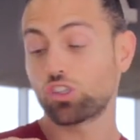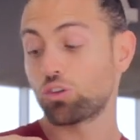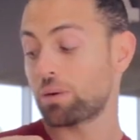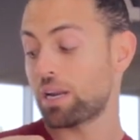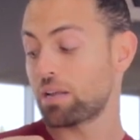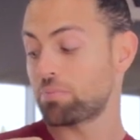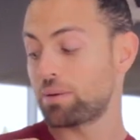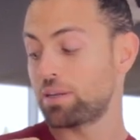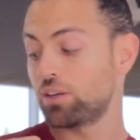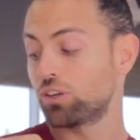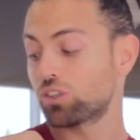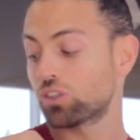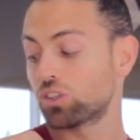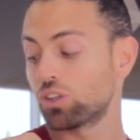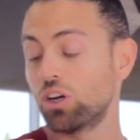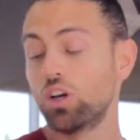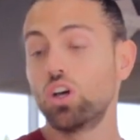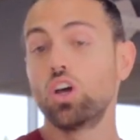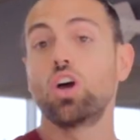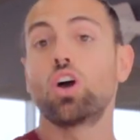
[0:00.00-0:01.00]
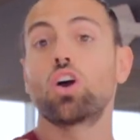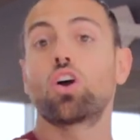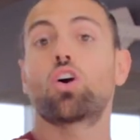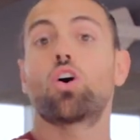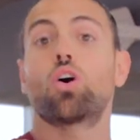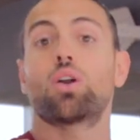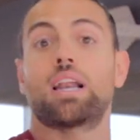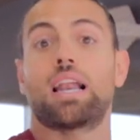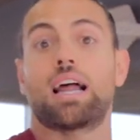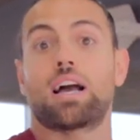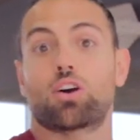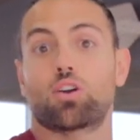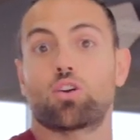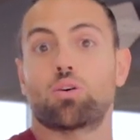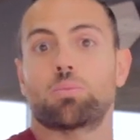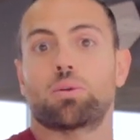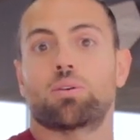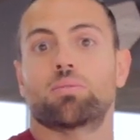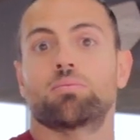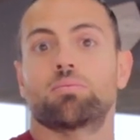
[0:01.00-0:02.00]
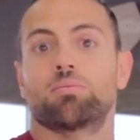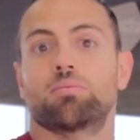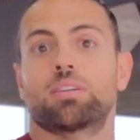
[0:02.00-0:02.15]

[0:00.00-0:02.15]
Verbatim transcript: supraespinoso con el acromio,